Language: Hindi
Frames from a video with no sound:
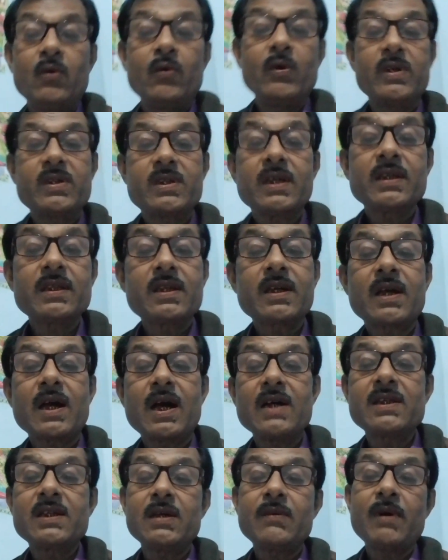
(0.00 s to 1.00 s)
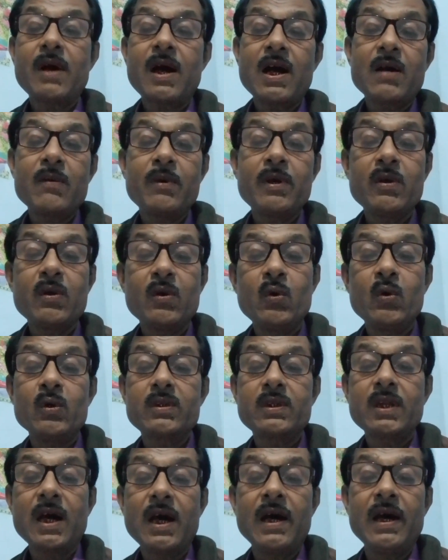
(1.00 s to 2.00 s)
वसंत का जब आगमन
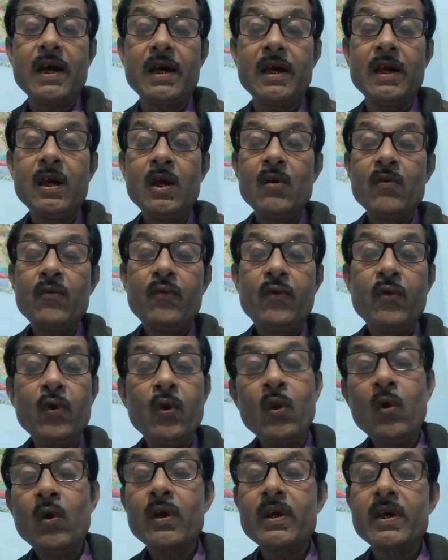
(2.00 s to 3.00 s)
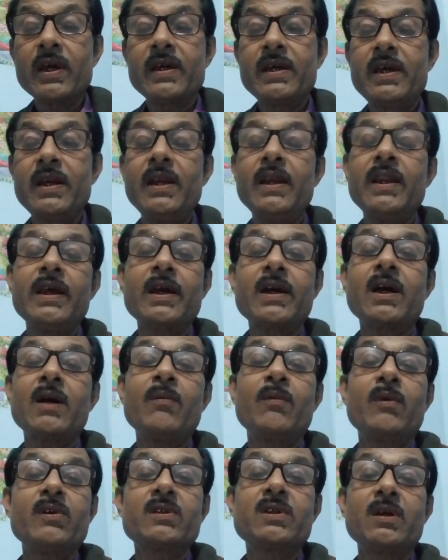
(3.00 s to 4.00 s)
होता है फूलों के खिलने का
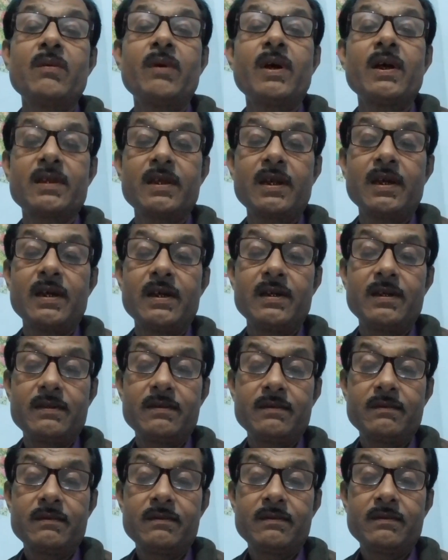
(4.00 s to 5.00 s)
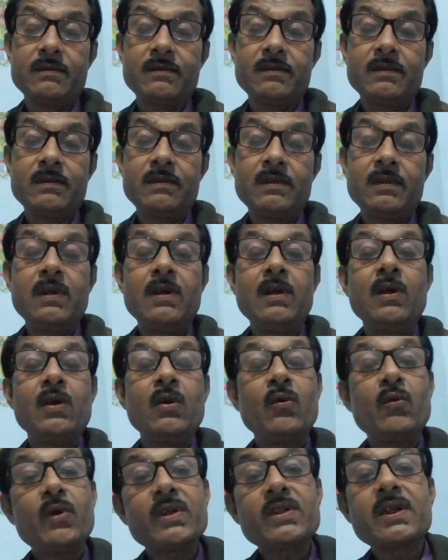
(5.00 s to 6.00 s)
मौसम आता है
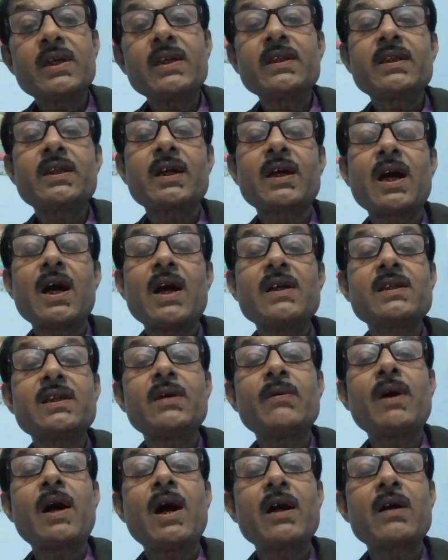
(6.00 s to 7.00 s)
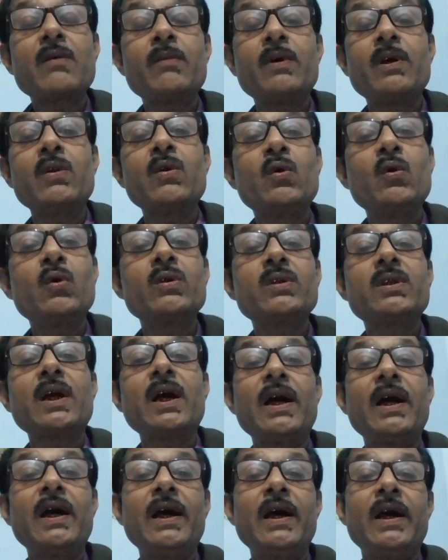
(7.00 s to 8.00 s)
वसंत का जब आगमन
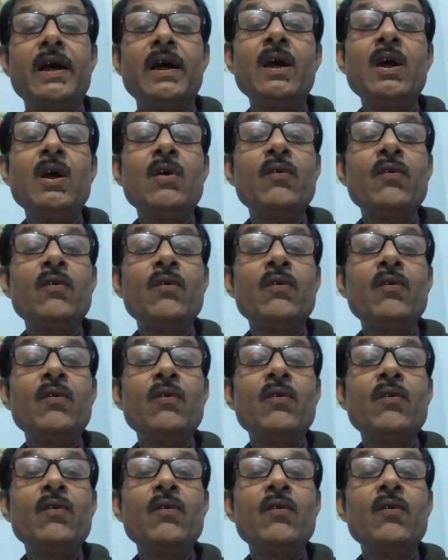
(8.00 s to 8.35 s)
होता है